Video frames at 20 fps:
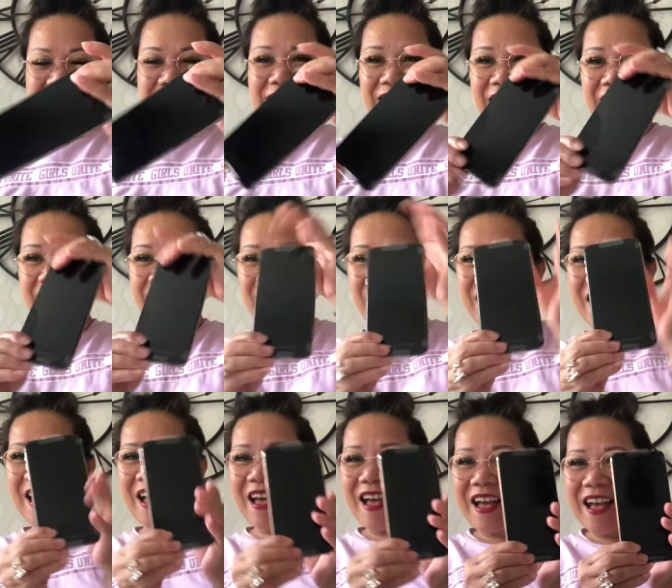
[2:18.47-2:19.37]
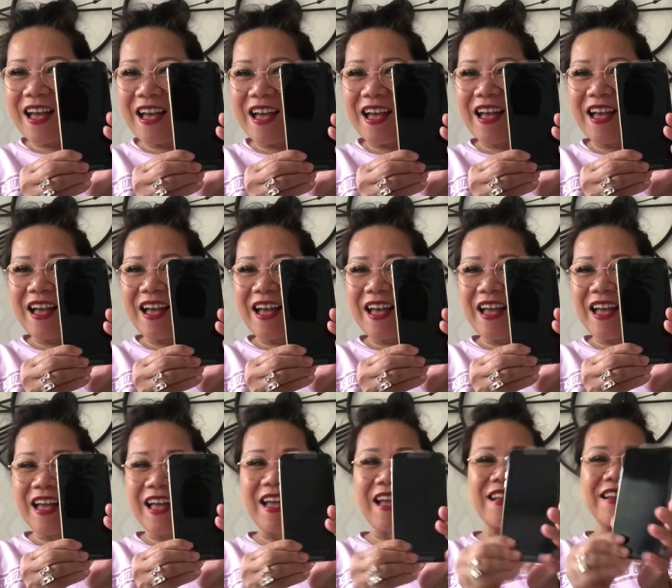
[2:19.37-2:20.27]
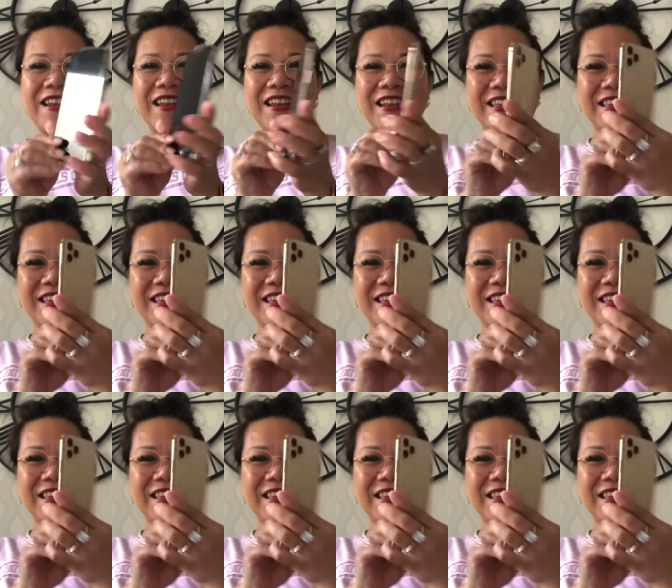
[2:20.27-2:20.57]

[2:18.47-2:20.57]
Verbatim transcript: Taran!